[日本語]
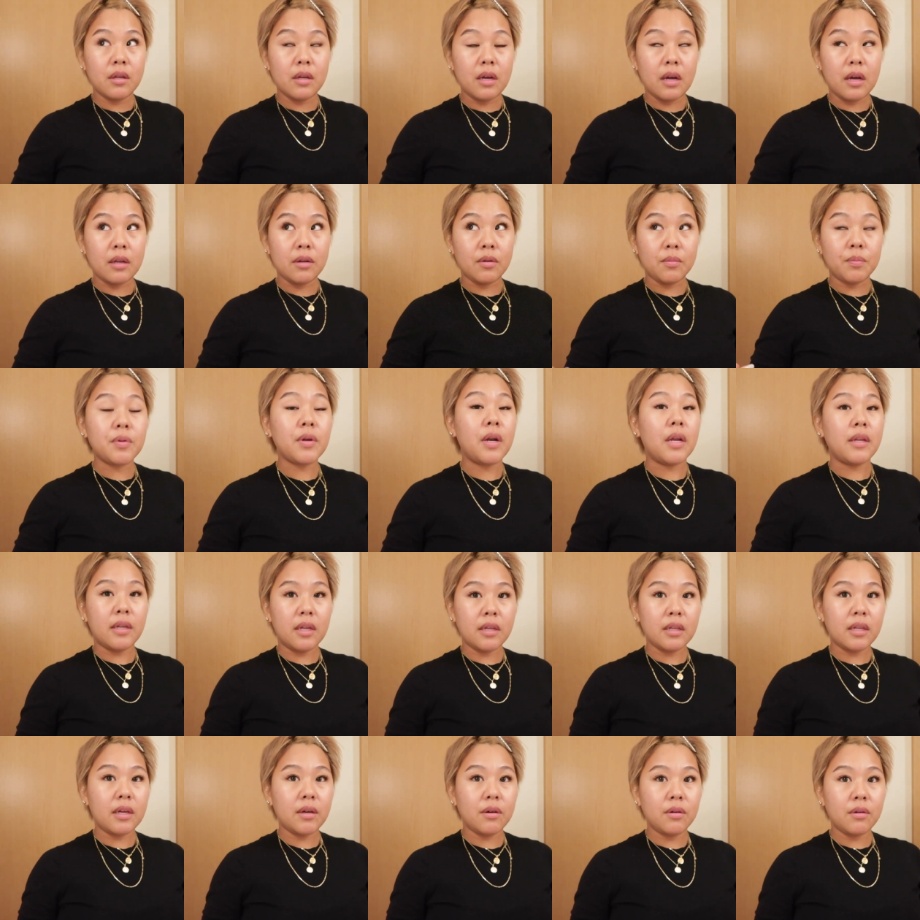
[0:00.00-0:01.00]
あのプランな
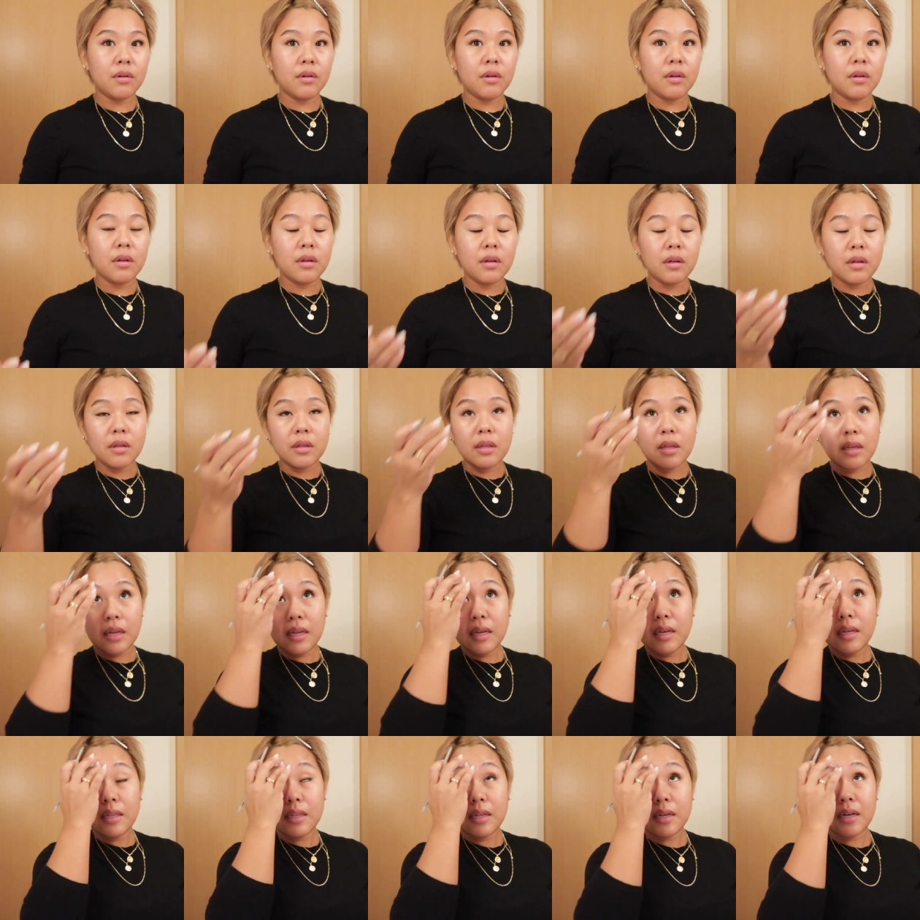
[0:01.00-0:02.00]
んだよで
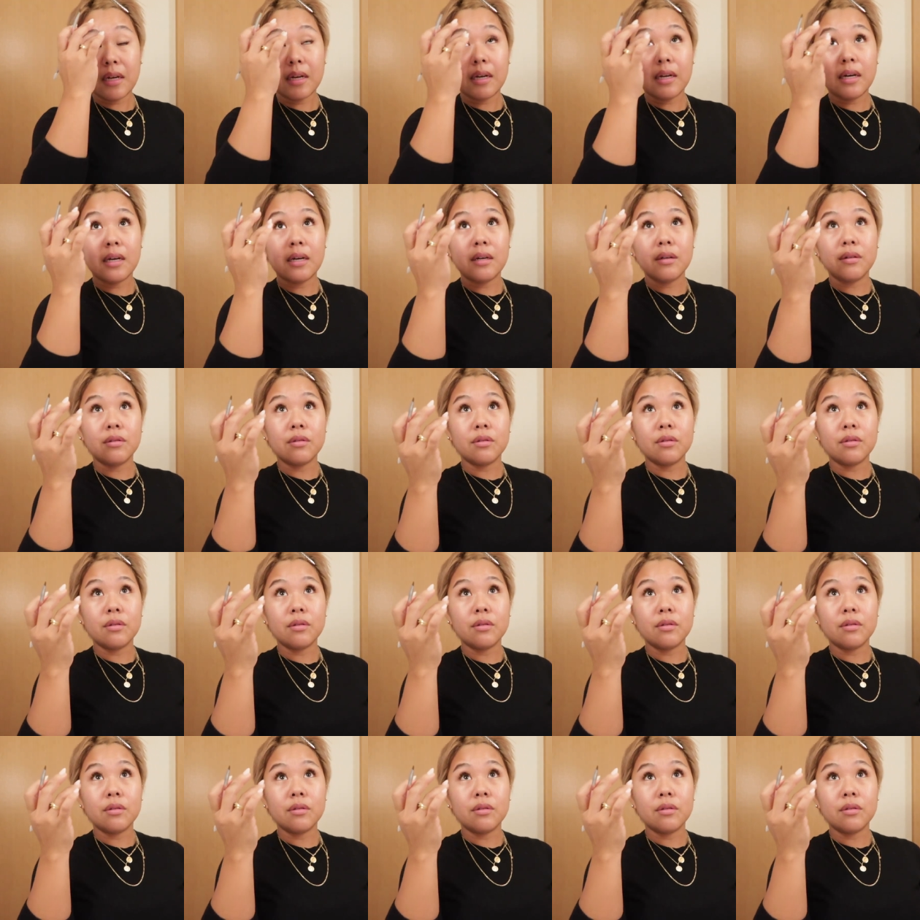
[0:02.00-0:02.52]
ねだから、